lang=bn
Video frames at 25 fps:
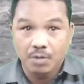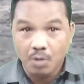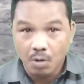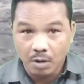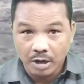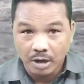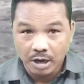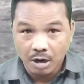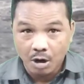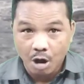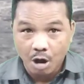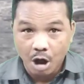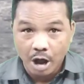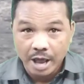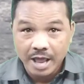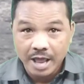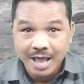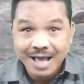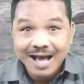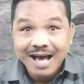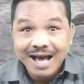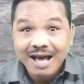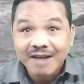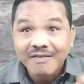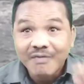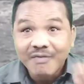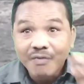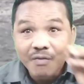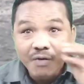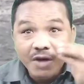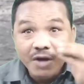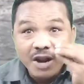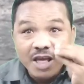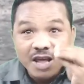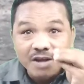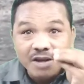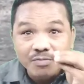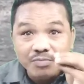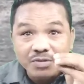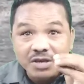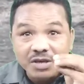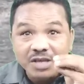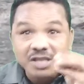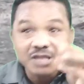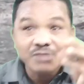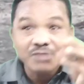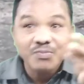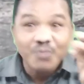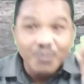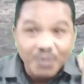রঙের হয় আর ফলের
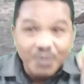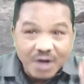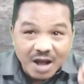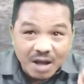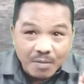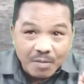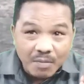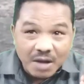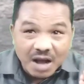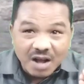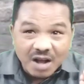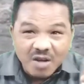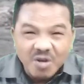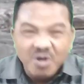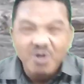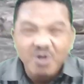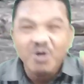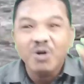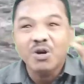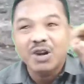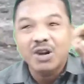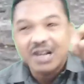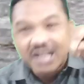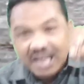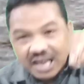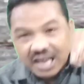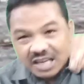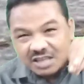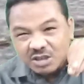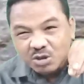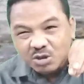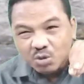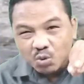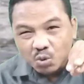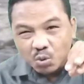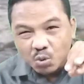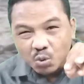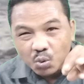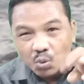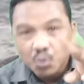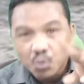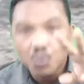বীজ পোকামাকড় কেঁচু